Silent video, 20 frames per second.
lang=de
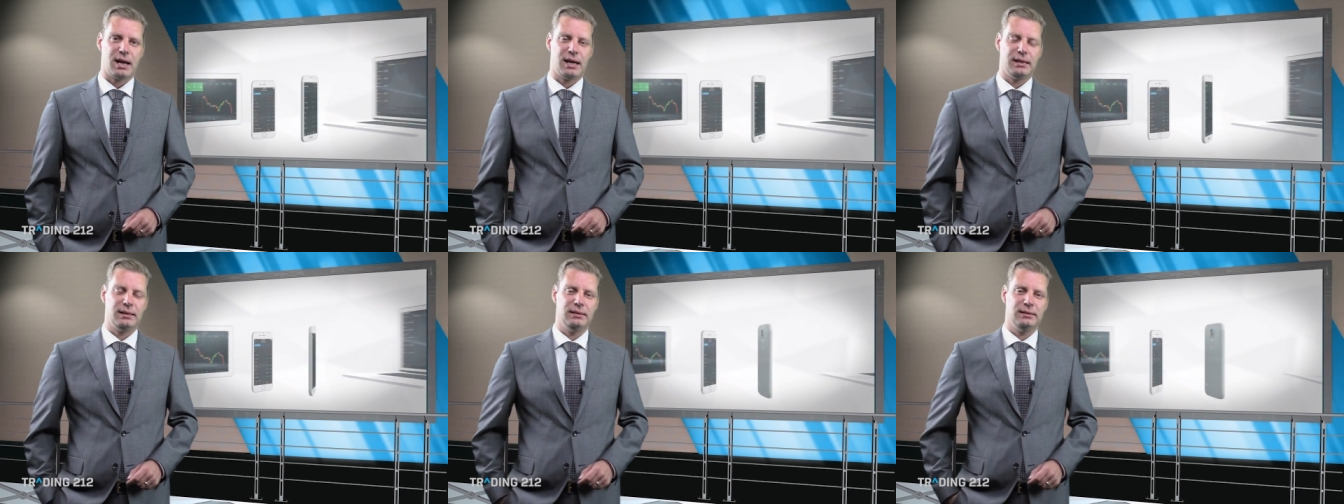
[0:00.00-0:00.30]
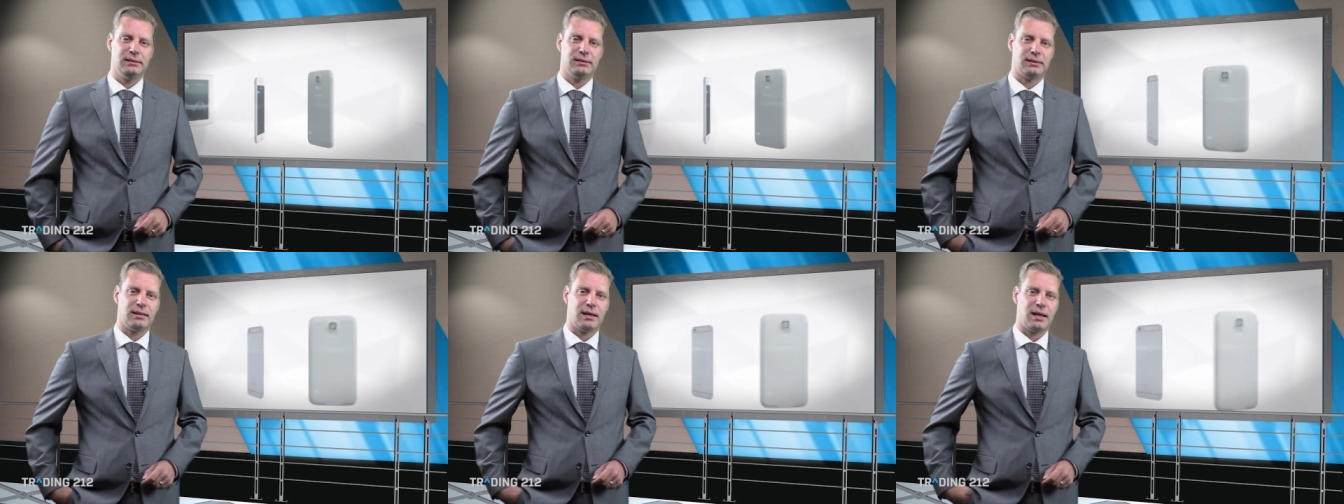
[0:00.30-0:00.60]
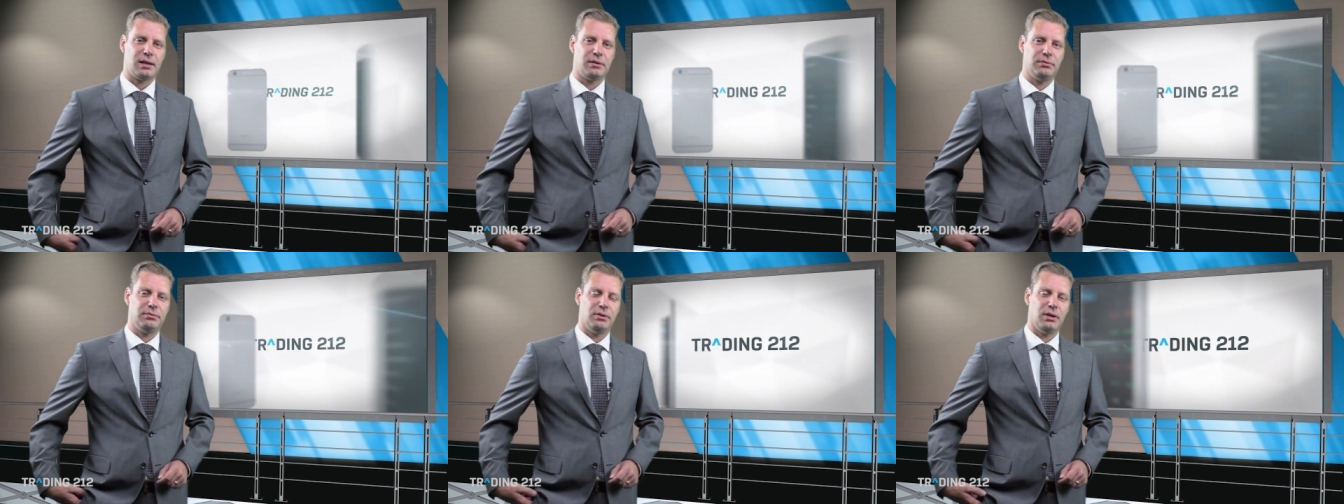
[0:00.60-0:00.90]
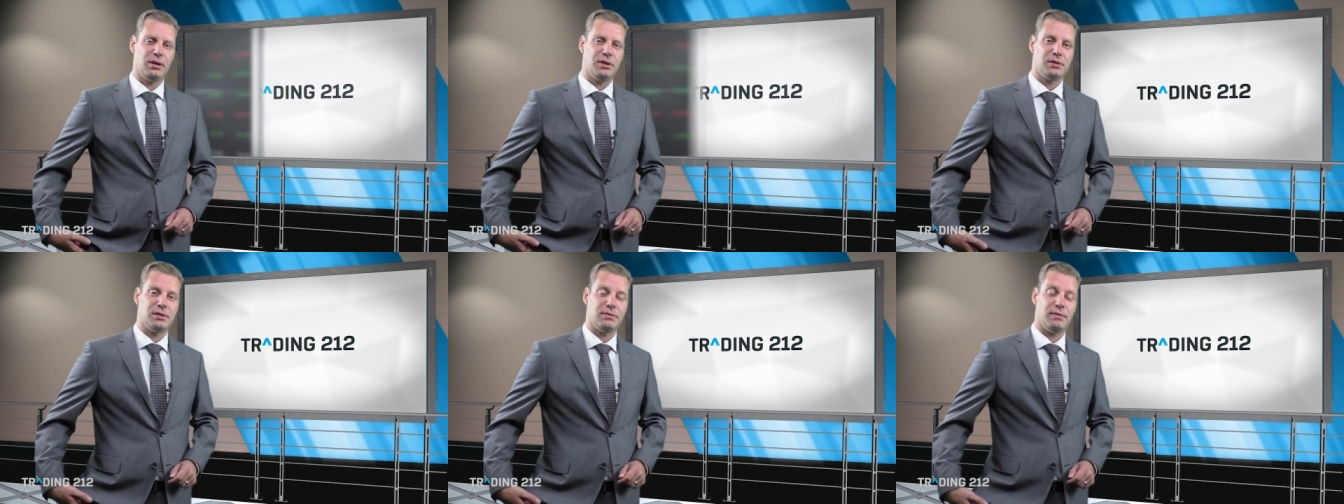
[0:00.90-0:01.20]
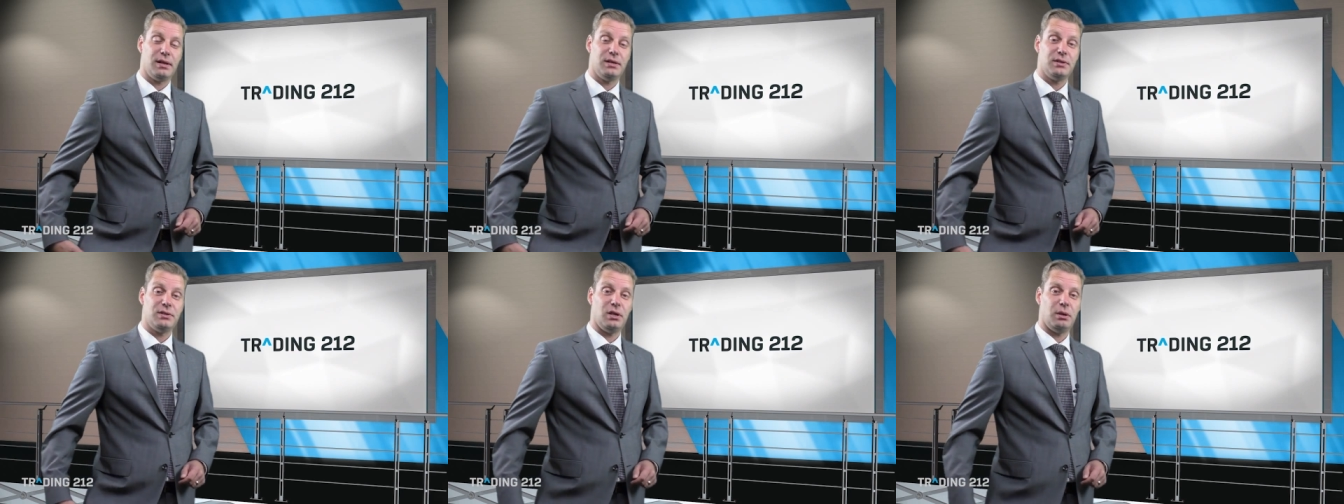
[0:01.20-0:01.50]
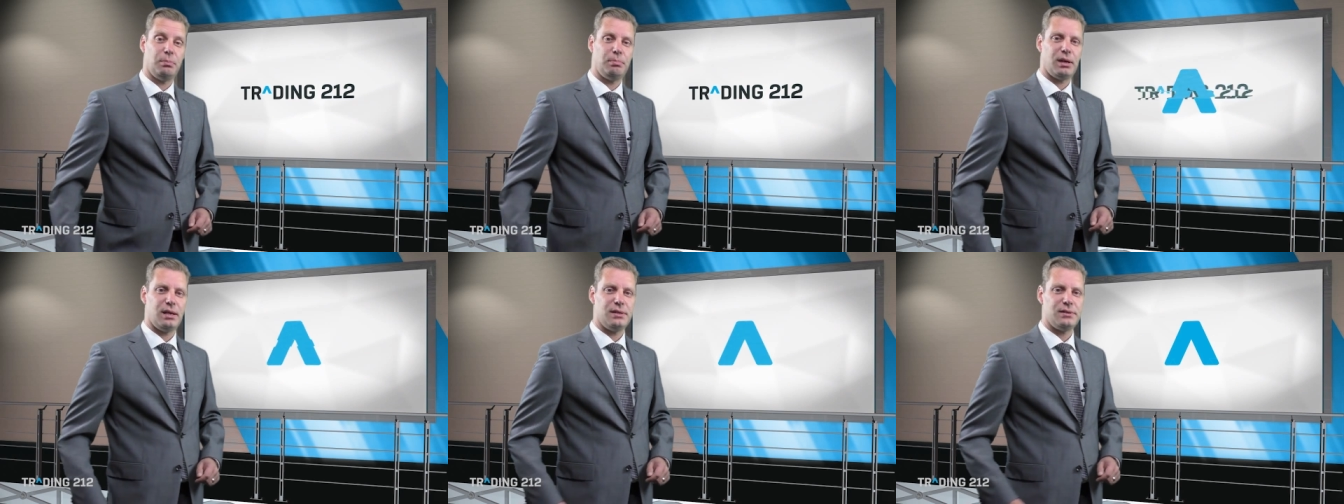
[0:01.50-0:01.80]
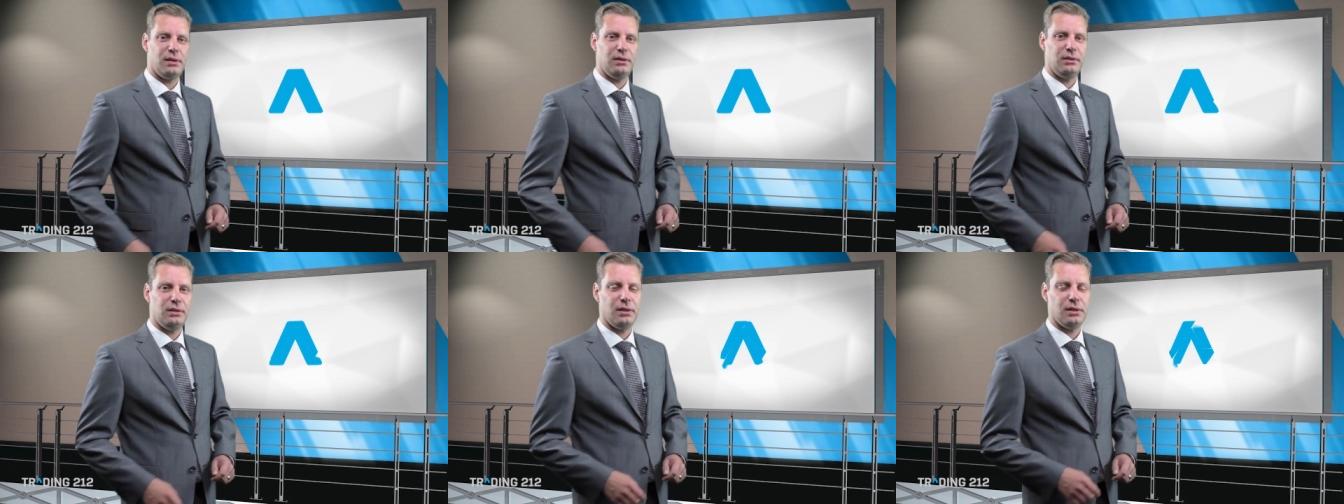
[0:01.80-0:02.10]
Handelstag 24,
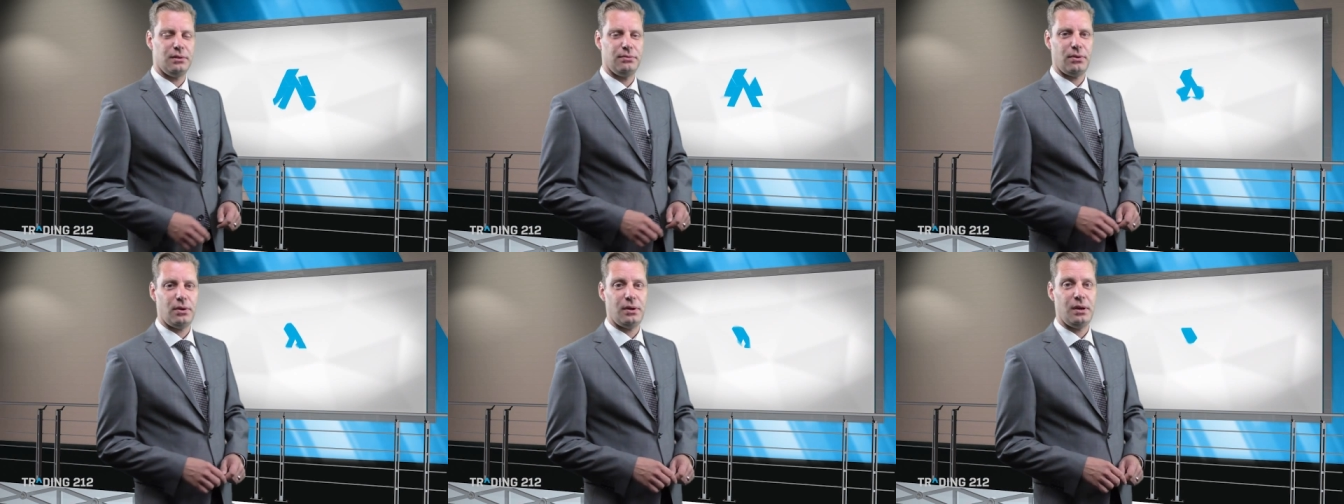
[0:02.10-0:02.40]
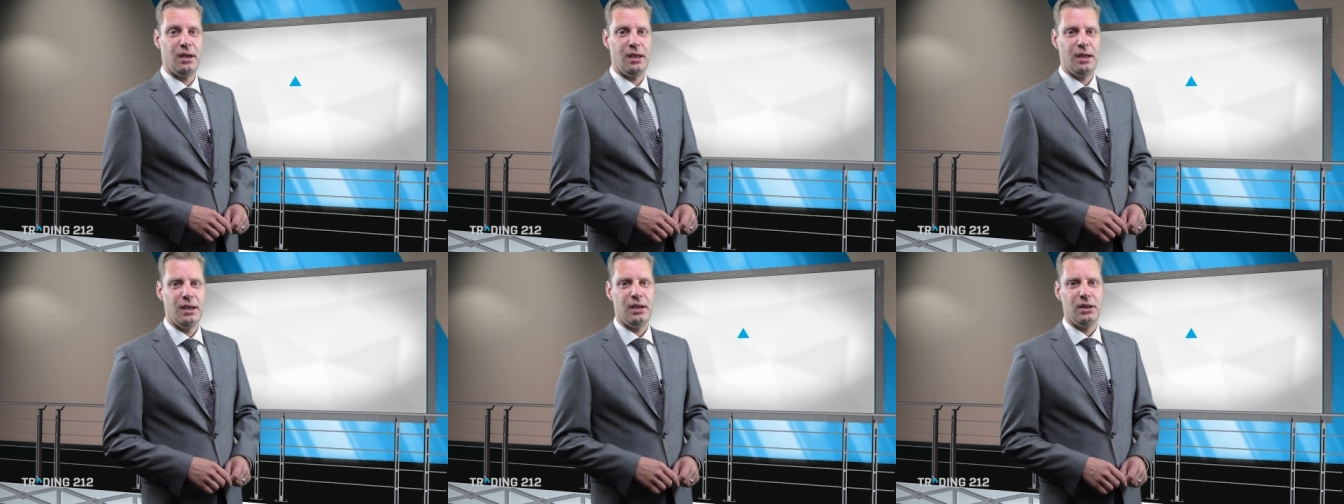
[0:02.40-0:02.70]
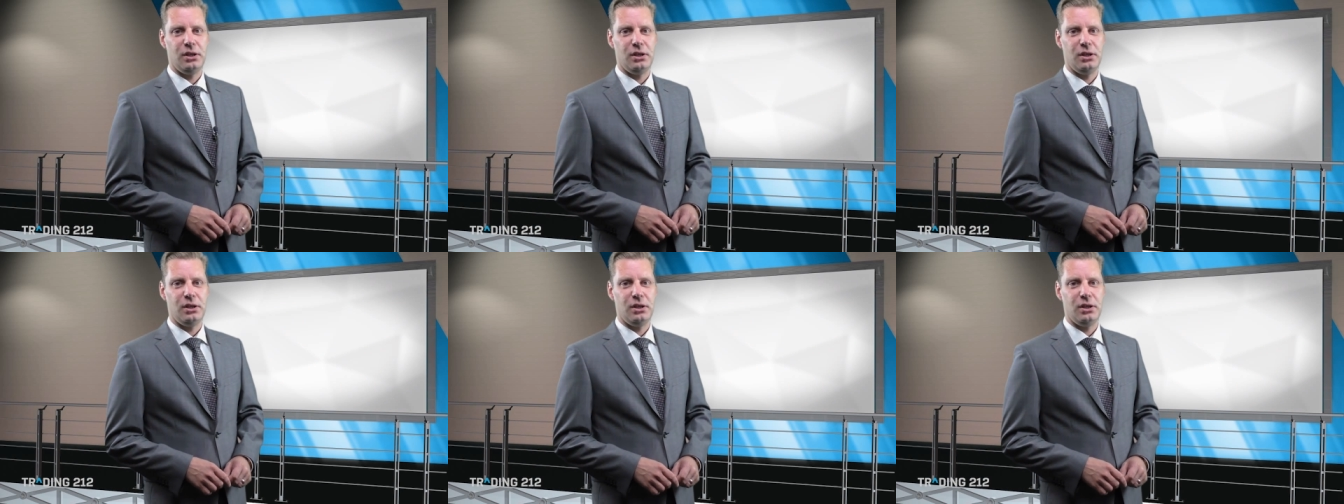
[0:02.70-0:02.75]
präsentiert von